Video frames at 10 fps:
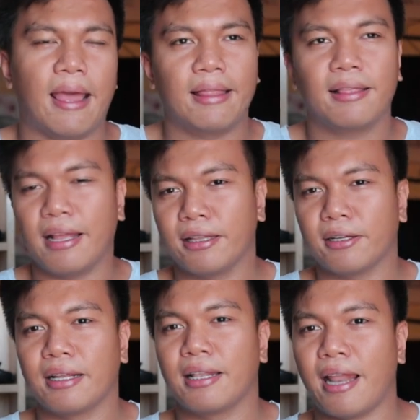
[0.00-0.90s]
And
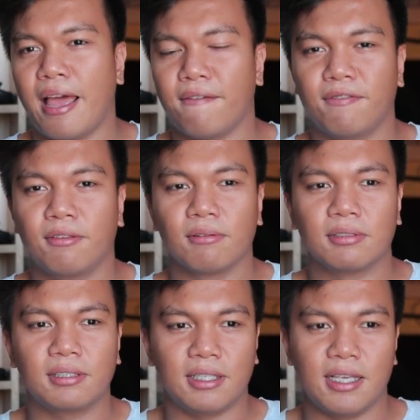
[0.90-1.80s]
later in life,
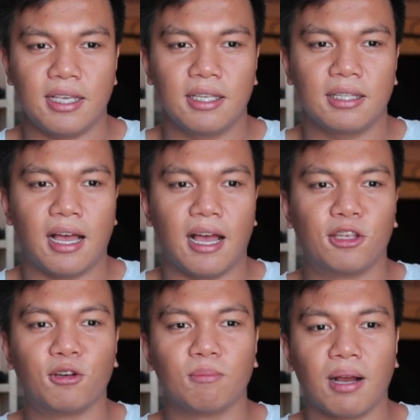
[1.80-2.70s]
you'll see na
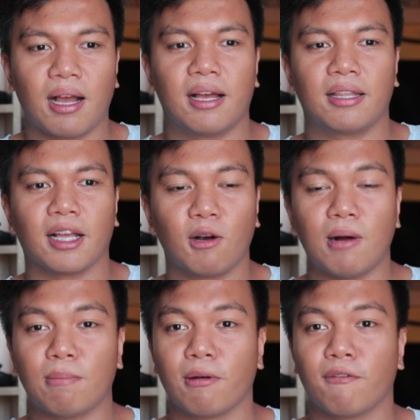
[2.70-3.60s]
yung mga
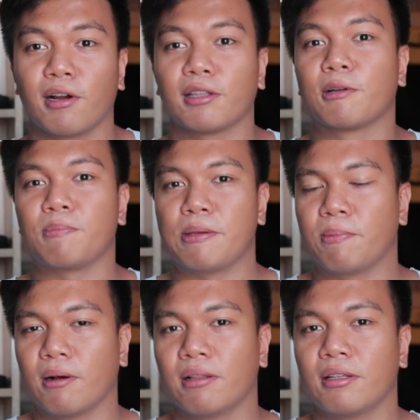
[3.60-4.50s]
nagawa mo for other
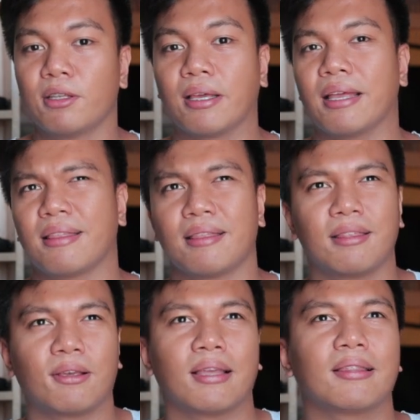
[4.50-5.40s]
people, you can,
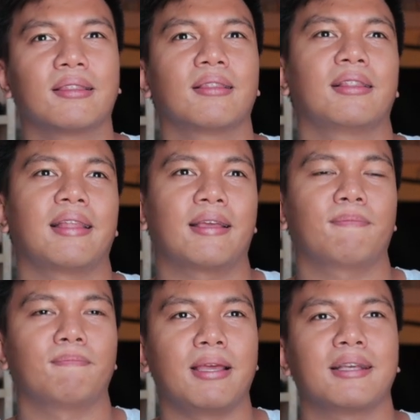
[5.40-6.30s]
you can like
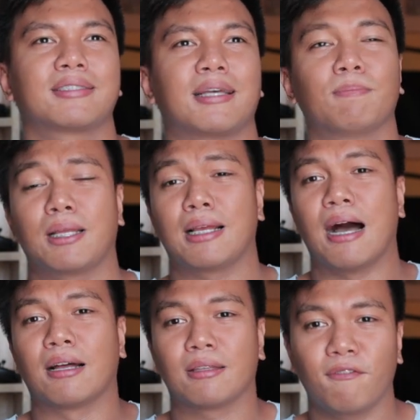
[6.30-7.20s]
make something
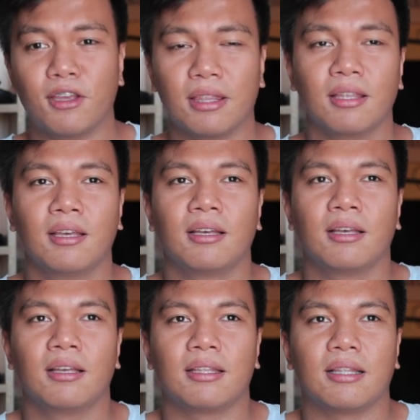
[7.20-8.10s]
out of it.
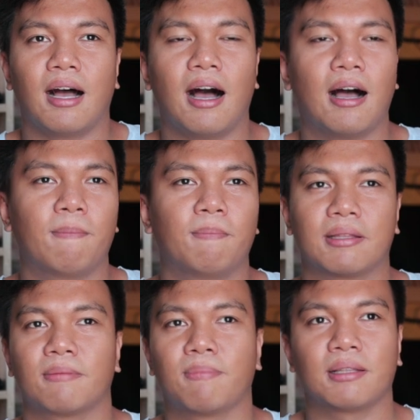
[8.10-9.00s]
Ah,
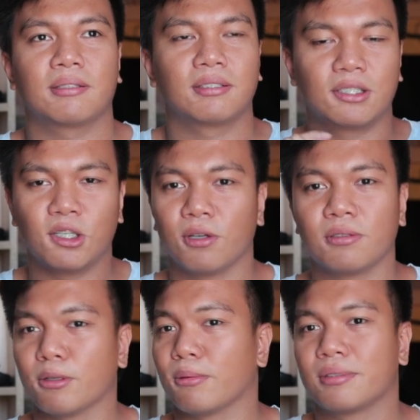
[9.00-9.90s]
but, but,
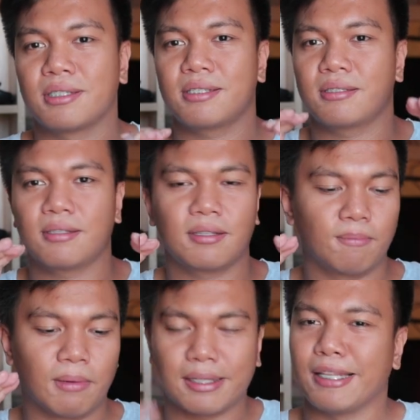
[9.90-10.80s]
yun. So, just
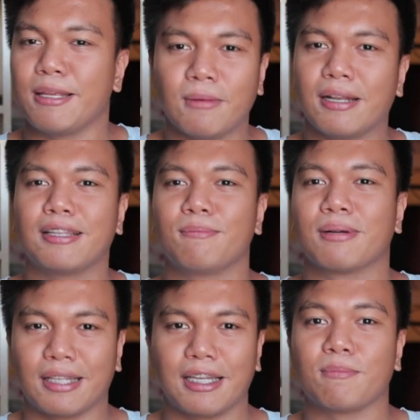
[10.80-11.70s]
magtanim ka lang na
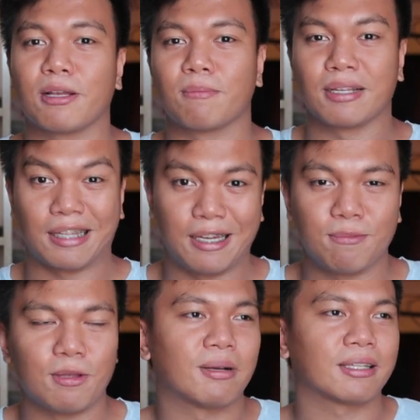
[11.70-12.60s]
magtanim ng
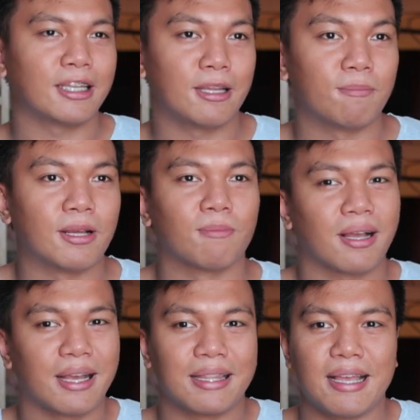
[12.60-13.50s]
magtanim na magtanim ng
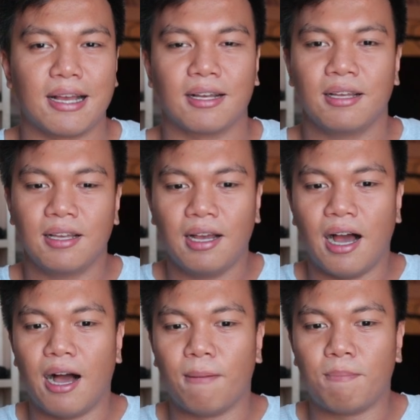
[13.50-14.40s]
magagandang
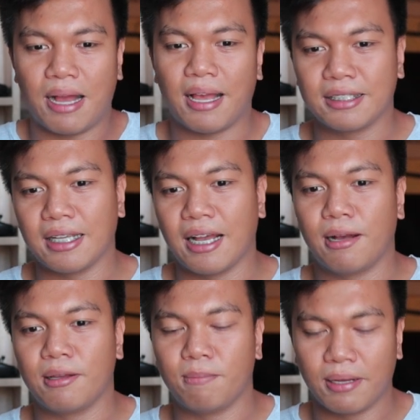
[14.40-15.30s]
uh, bagay
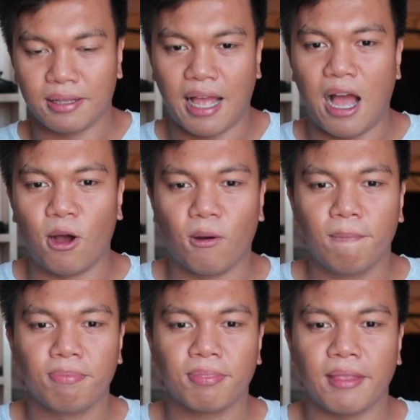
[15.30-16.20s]
sa ibang tao
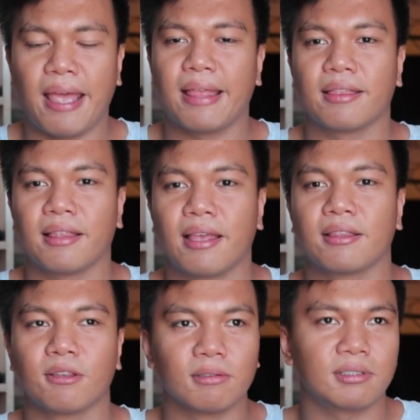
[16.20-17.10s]
and
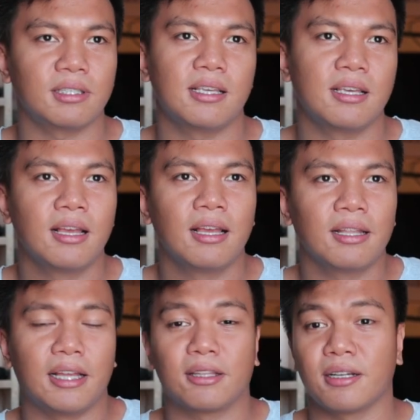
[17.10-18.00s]
and you'll see
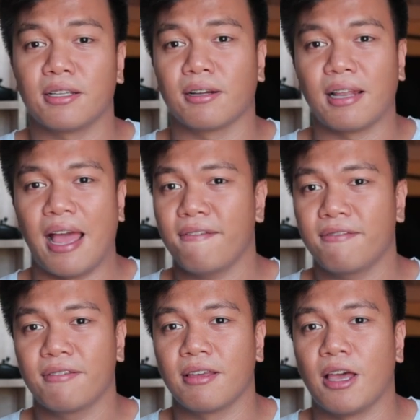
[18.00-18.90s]
later in your
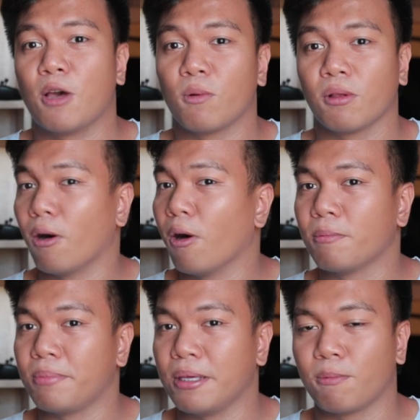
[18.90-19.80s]
life it will all
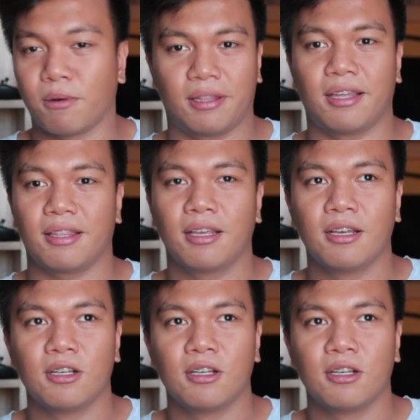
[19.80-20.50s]
be worth it.